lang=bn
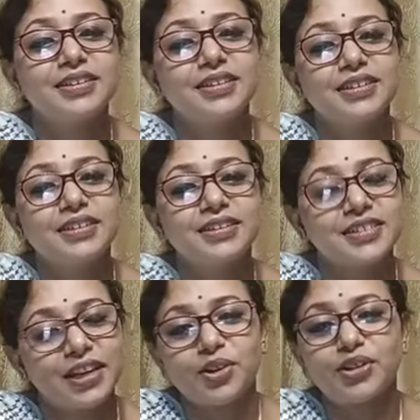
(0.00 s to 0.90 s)
তিনি
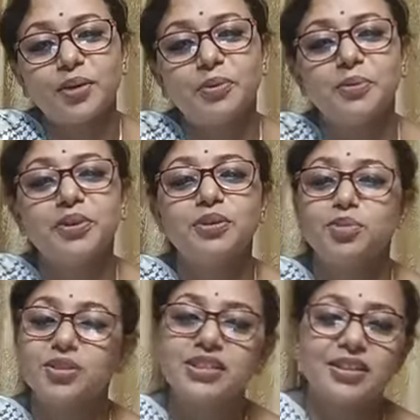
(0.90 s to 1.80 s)
সেই কথা ভেবেই
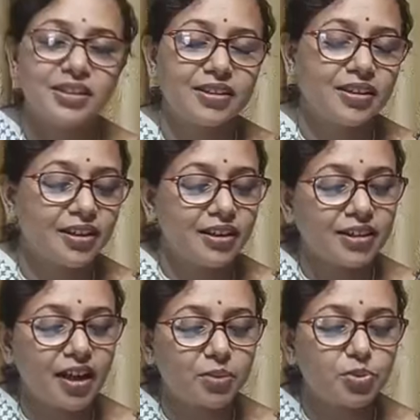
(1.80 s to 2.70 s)
বলছেন
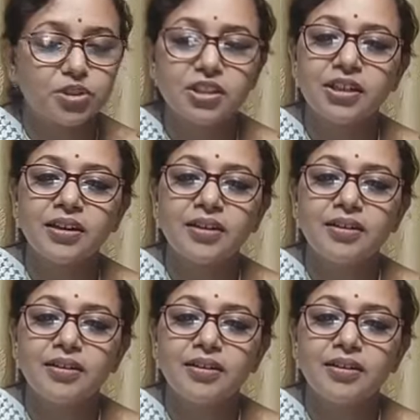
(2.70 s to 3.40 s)
তার প্রতিটা